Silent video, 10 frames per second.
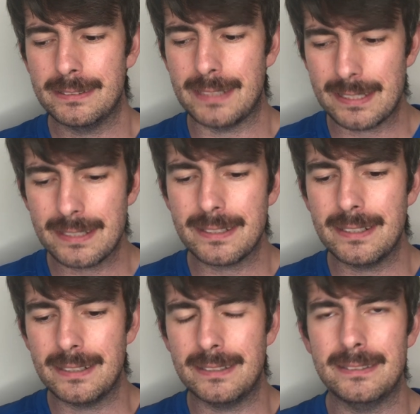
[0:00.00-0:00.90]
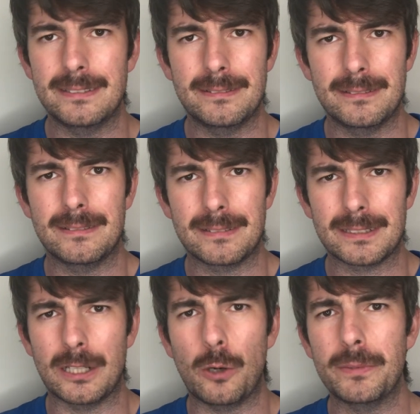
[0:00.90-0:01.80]
Das hat er, äh,
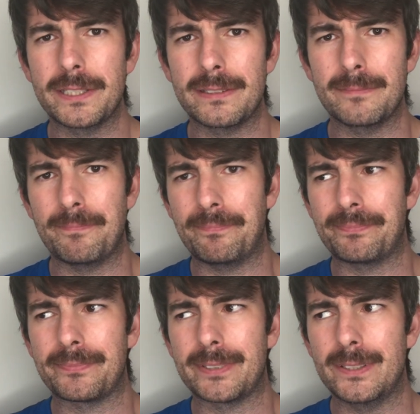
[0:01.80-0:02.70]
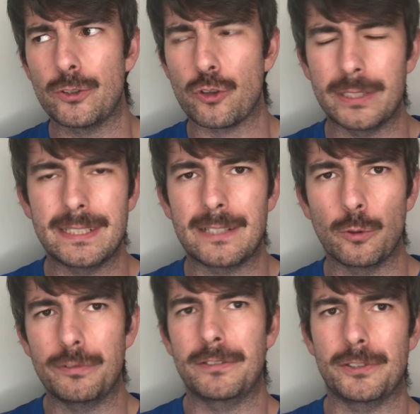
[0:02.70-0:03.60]
glaube ich, schon in
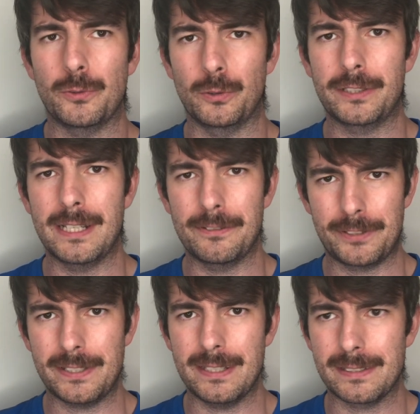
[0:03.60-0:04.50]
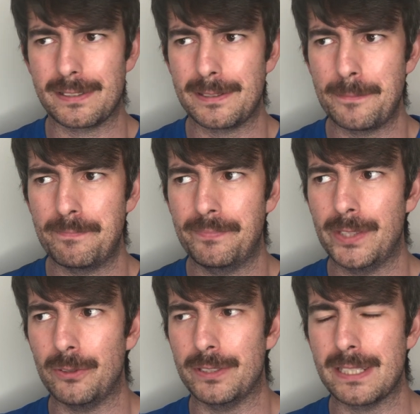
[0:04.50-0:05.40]
Hannover versucht, der FCS.
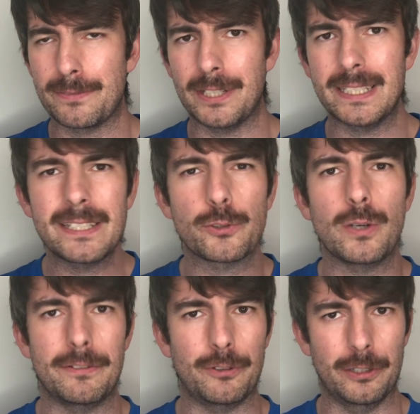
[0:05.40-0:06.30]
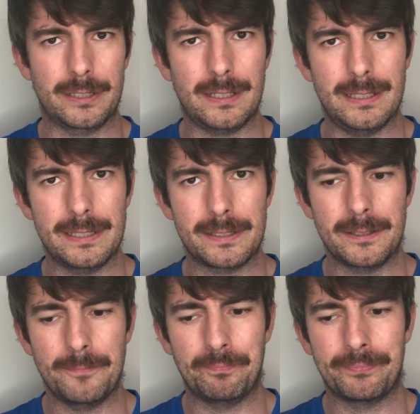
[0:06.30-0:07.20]
Und das war nicht so erfolgreich.
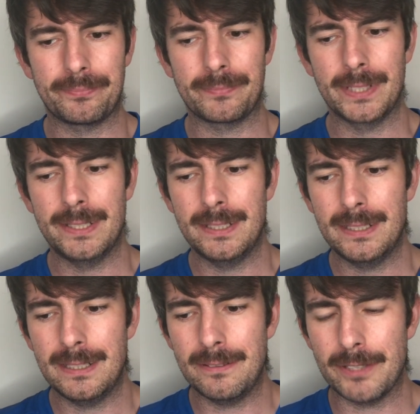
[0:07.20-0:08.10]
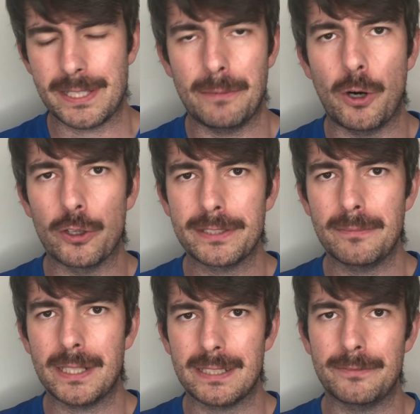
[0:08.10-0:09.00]
Was er aber heute
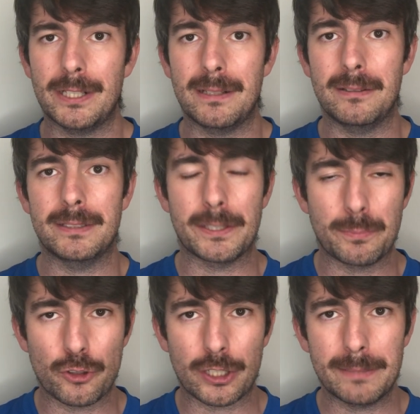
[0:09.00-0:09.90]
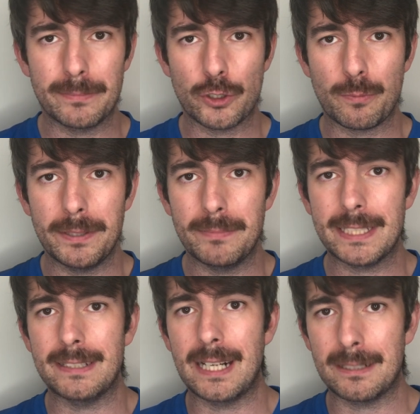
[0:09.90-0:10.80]
gemacht hat, war das beschriebene Spiel
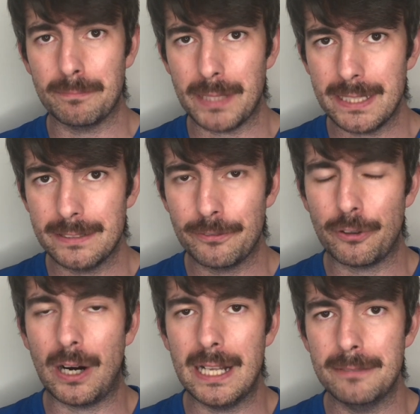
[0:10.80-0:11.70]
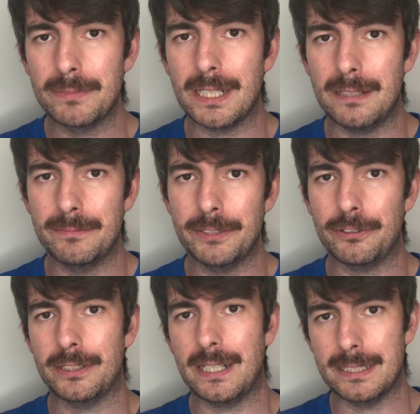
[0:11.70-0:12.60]
mit den langen Bällen. Vor allem kamen die
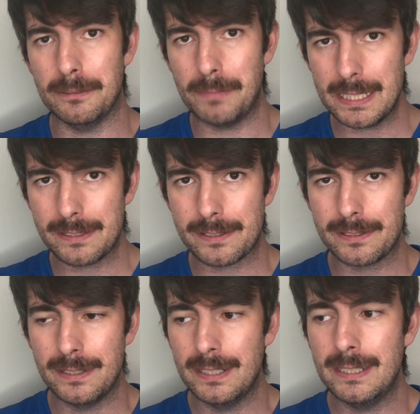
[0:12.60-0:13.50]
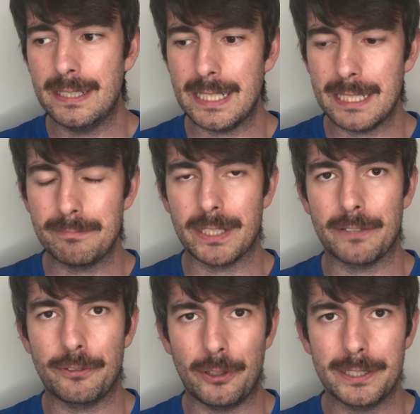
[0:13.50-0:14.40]
von Daniel Batz eben
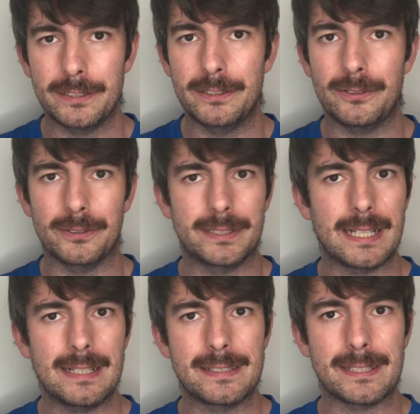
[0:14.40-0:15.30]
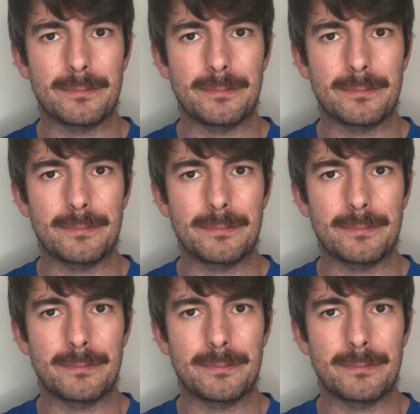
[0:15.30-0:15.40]
nach vorne und da ist